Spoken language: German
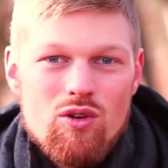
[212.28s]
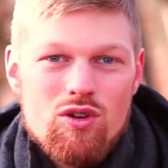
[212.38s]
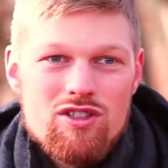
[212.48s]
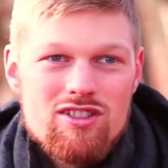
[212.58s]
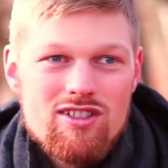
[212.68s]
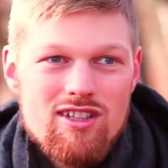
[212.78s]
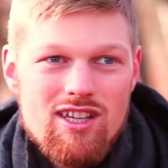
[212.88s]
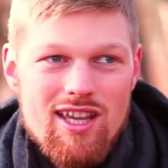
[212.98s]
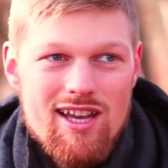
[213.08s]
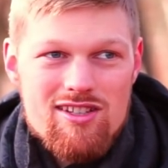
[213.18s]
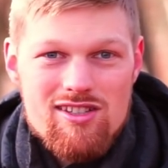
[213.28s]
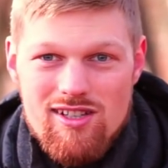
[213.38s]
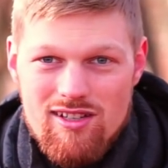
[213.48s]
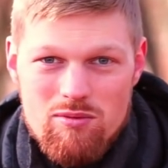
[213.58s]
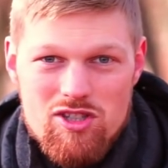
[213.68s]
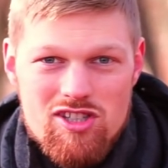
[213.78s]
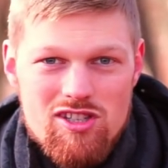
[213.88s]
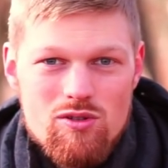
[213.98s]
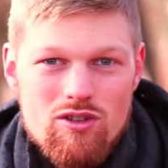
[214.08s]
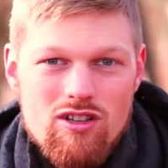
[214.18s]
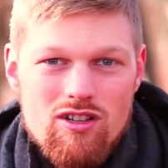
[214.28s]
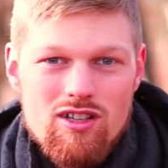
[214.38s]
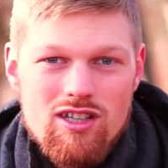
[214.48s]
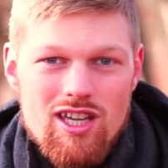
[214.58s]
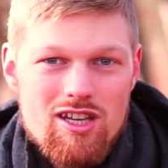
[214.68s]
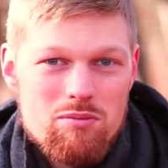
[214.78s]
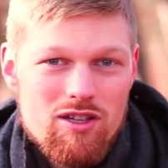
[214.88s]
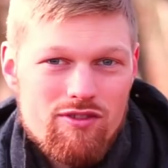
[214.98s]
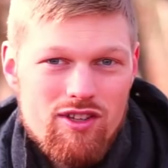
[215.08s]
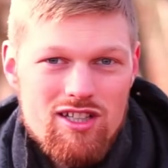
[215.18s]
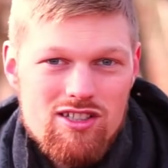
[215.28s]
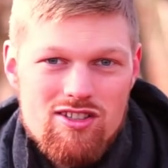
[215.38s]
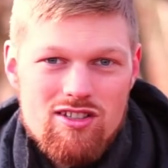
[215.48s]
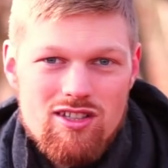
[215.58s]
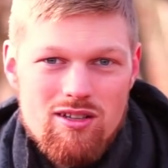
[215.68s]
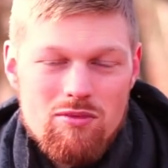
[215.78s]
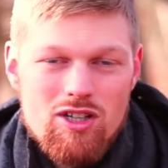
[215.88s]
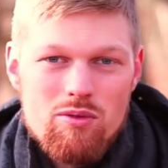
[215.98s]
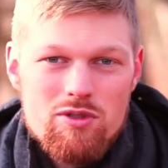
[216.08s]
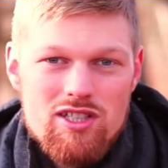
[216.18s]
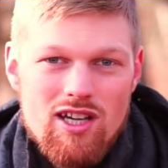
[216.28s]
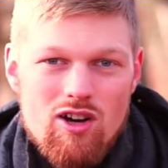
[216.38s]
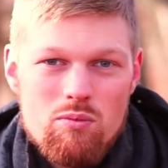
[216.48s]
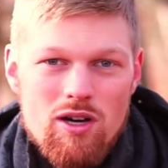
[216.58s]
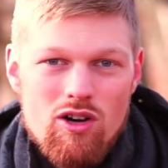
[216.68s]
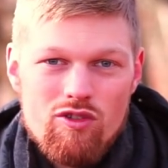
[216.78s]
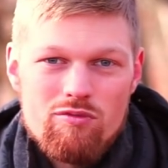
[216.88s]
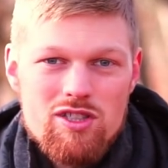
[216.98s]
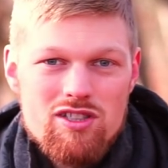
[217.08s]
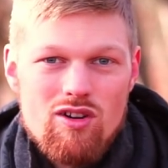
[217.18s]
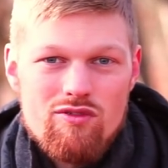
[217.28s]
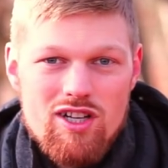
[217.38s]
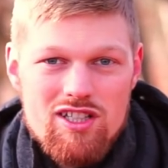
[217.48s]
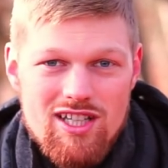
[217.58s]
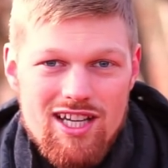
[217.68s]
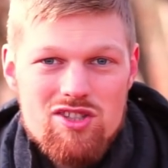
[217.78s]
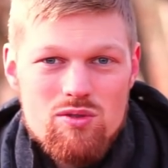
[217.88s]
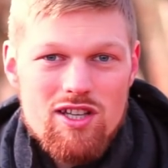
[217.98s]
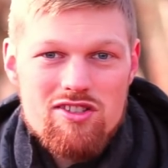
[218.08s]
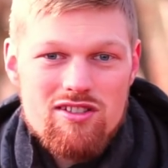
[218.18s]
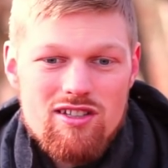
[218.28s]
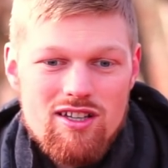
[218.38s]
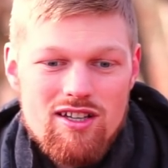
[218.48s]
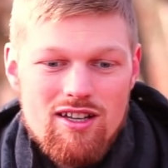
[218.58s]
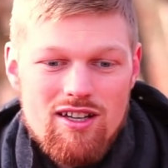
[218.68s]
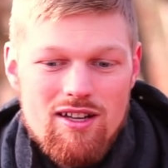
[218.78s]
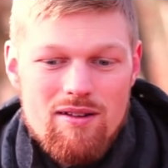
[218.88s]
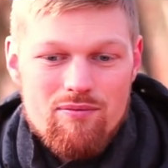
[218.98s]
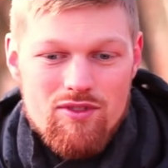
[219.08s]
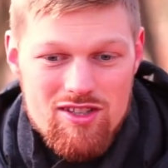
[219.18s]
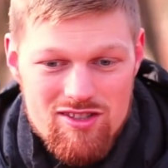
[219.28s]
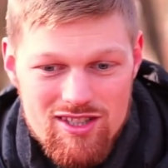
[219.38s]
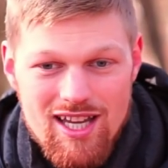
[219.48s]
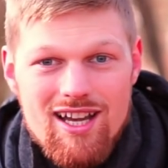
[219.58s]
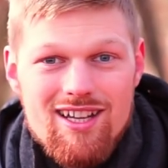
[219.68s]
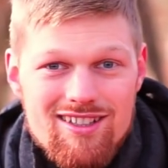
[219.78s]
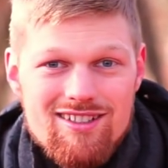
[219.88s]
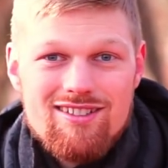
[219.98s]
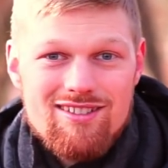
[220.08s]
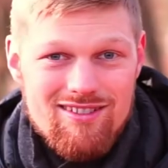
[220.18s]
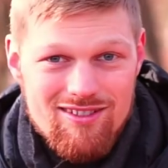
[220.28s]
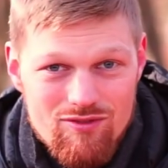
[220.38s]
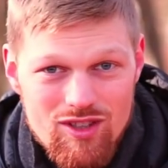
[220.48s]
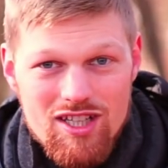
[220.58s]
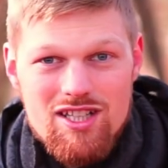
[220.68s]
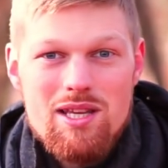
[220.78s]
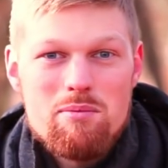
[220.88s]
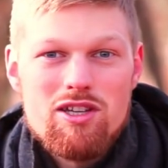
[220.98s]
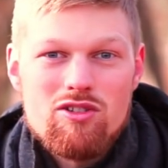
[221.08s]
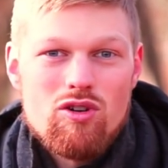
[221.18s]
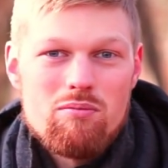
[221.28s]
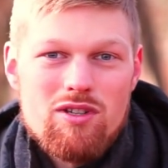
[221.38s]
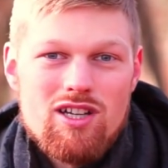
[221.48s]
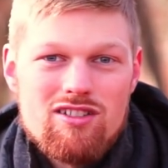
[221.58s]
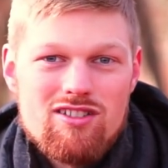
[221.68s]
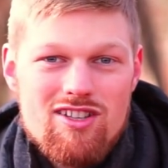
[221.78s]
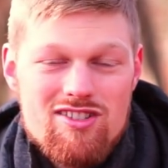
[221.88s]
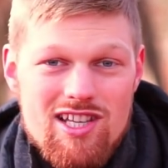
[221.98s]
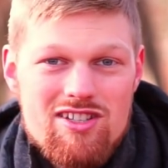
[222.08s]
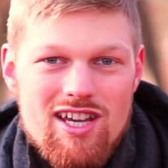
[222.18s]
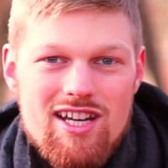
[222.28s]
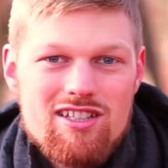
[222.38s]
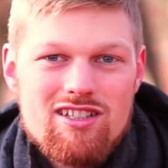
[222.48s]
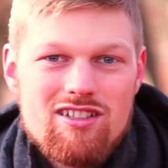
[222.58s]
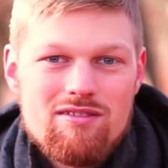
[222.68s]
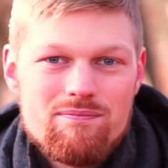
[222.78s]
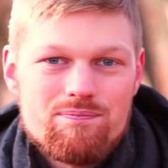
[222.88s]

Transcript: Und erst in einer Beziehung geht bei vielen dieser Themen, glaube ich, der Raum auf, mich darauf wirklich einzulassen, dass da wieder die Liebe hinkommen kann, dass das heilen kann.